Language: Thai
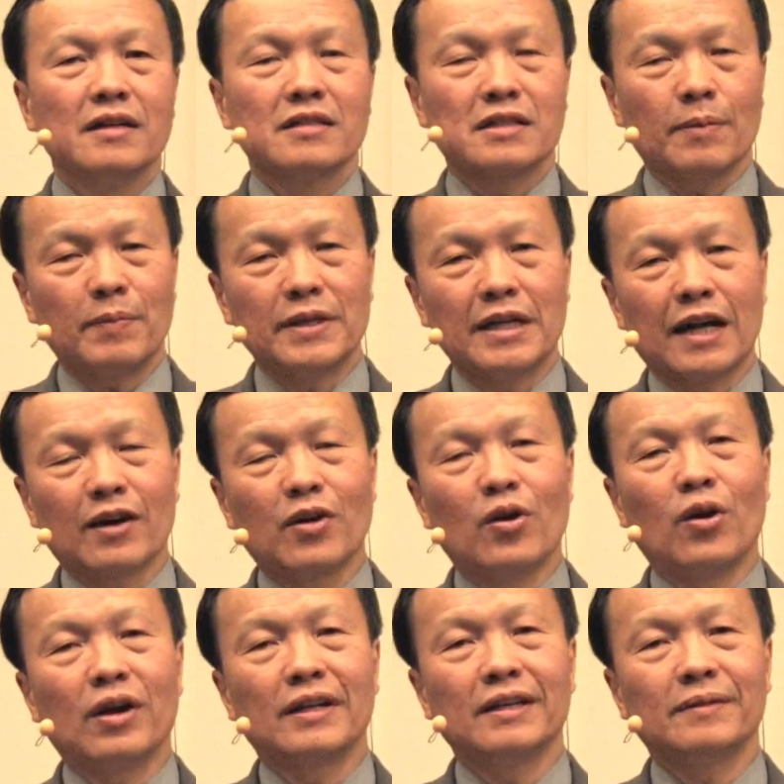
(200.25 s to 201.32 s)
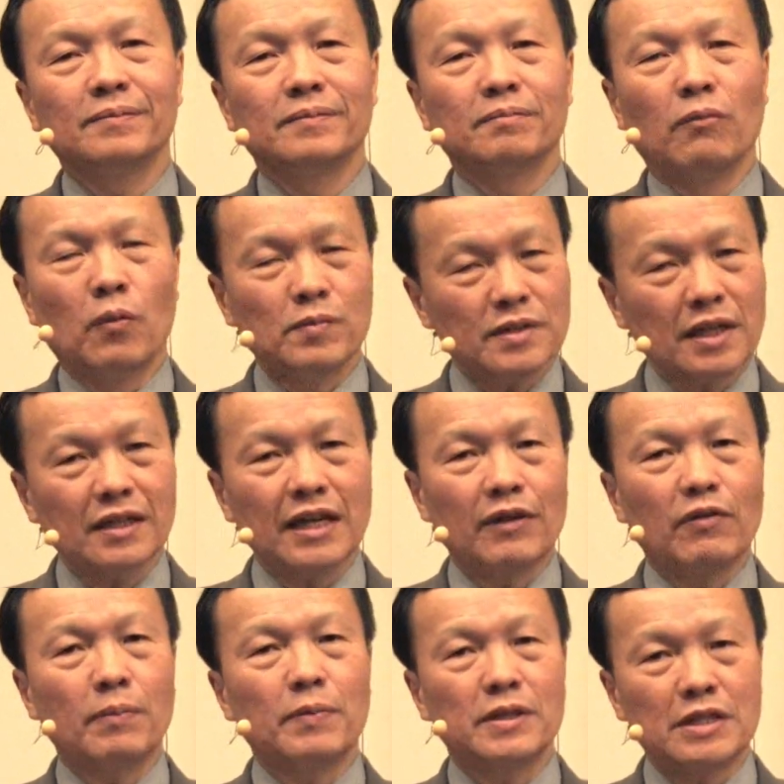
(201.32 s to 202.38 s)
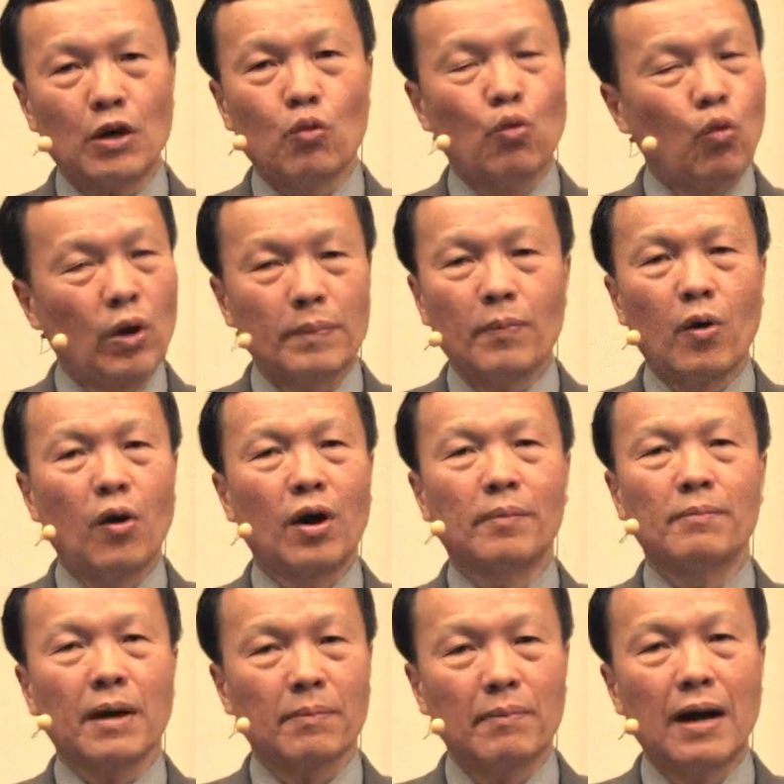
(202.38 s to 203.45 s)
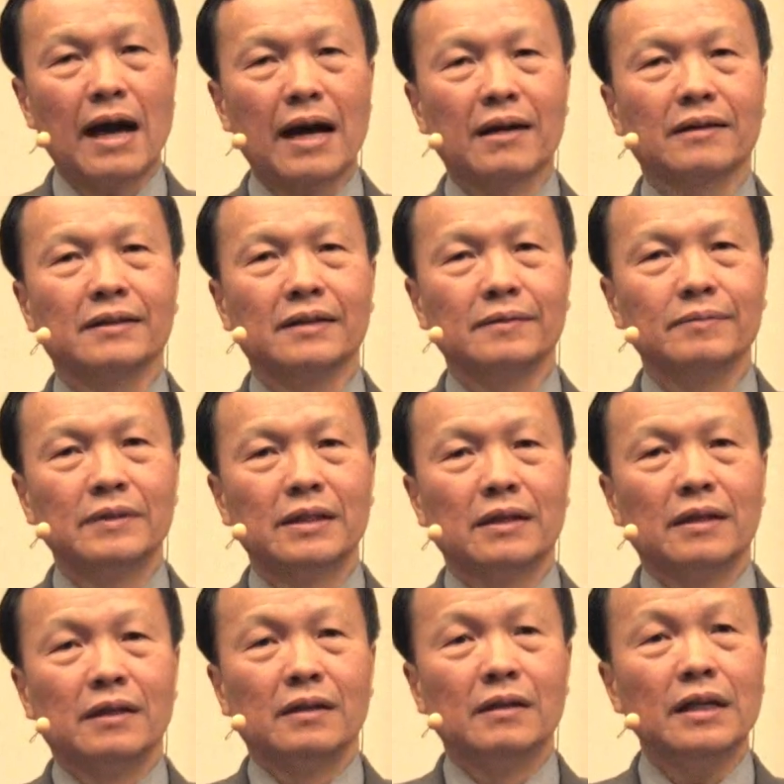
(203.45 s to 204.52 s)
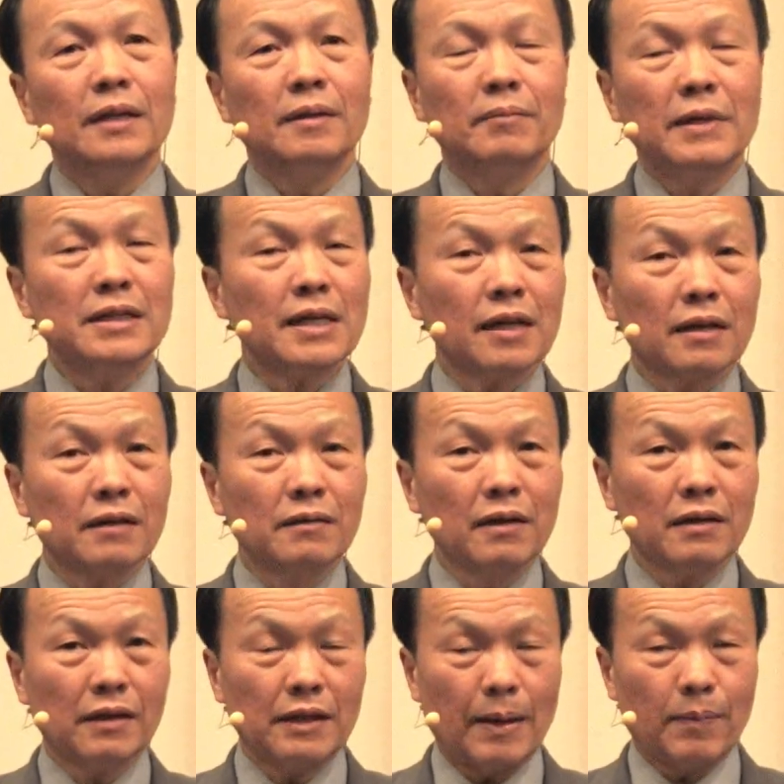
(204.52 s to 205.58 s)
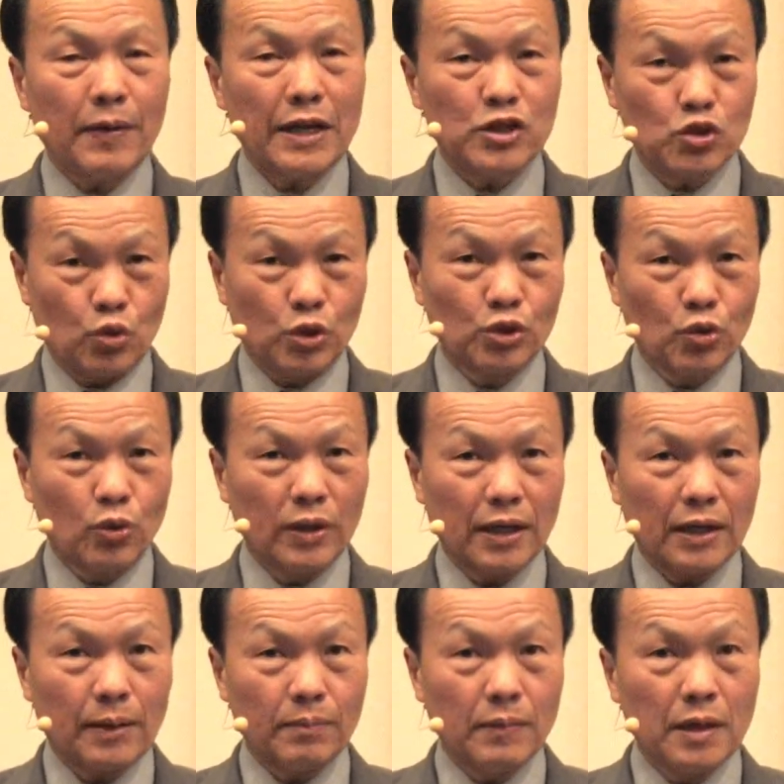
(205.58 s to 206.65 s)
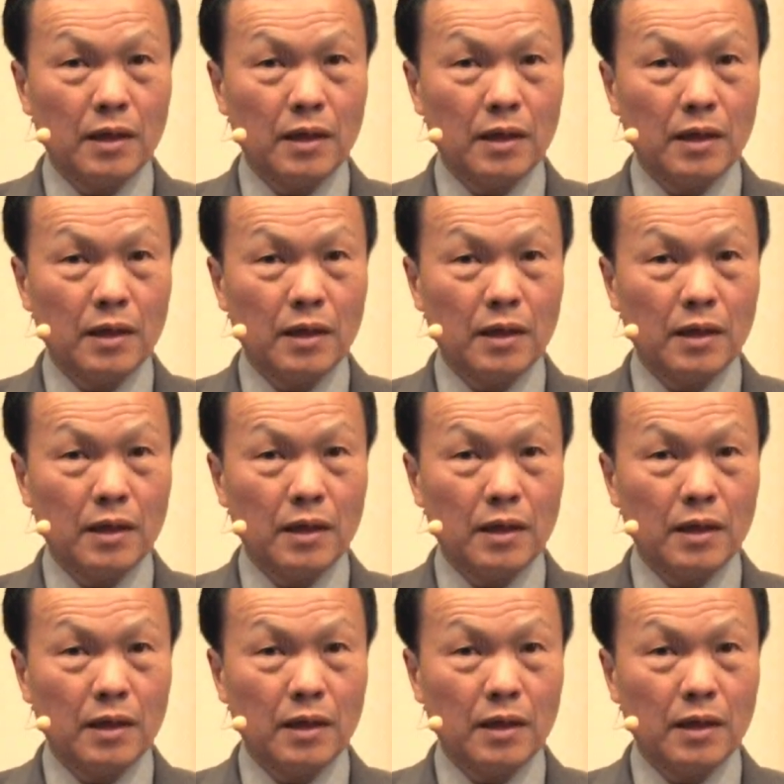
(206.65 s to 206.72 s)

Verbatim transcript: ทรัพยากรเนี่ยผมสังเกตว่าพระเจ้าอวยพรมากๆเลยนี่ไม่ใช่เรื่องระดับแค่ส่วนตัวนะครับ